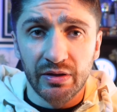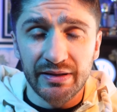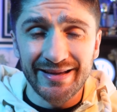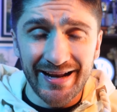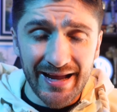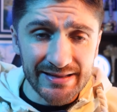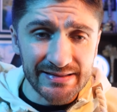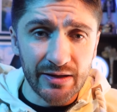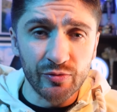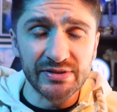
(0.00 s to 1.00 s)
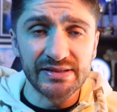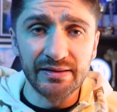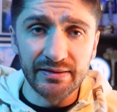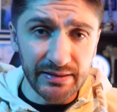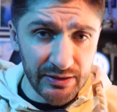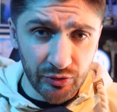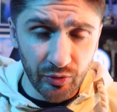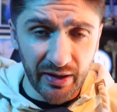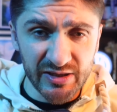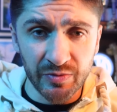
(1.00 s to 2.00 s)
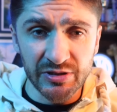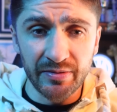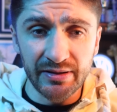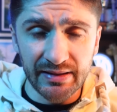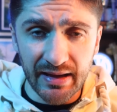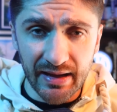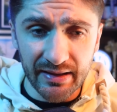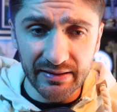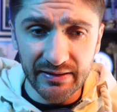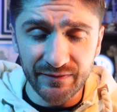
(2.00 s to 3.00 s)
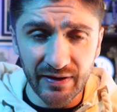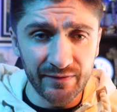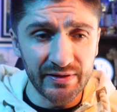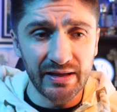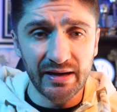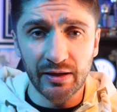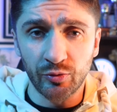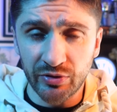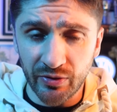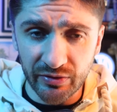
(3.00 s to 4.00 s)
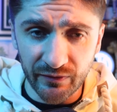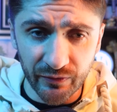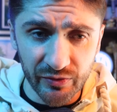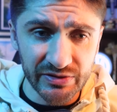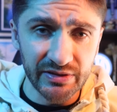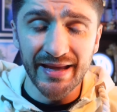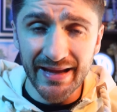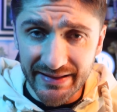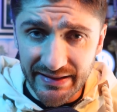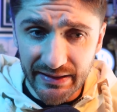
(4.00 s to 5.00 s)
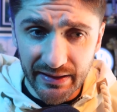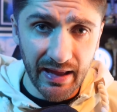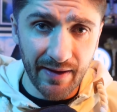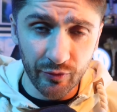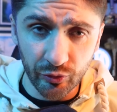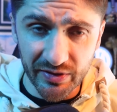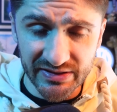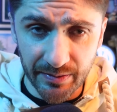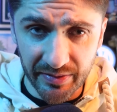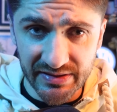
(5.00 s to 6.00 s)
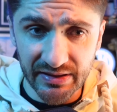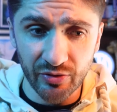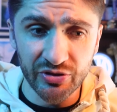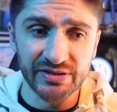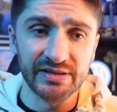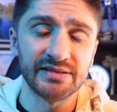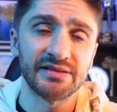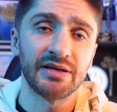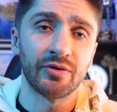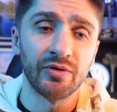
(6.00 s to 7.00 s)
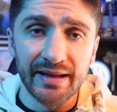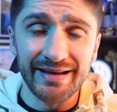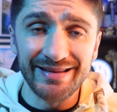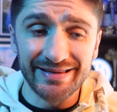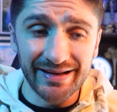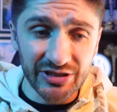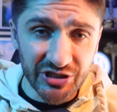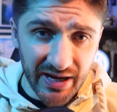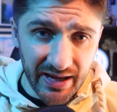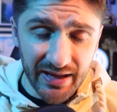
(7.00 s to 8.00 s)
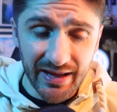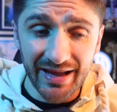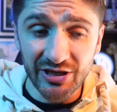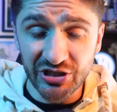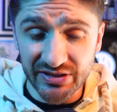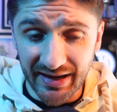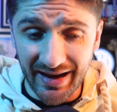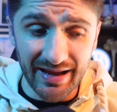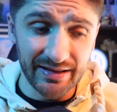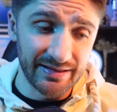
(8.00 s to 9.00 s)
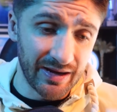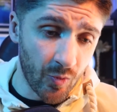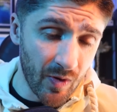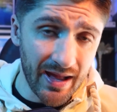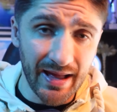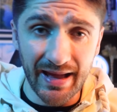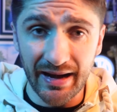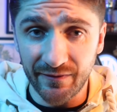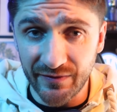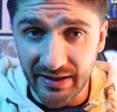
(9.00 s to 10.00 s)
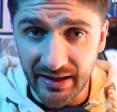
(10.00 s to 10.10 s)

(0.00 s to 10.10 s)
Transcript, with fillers: i ragazzi hanno sentito la responsabilità di far vedere a tutti noi tifosi e a chi ha voluto essere presente oggi a San Siro che l'Inter c'è e ci sarà da qua alla fine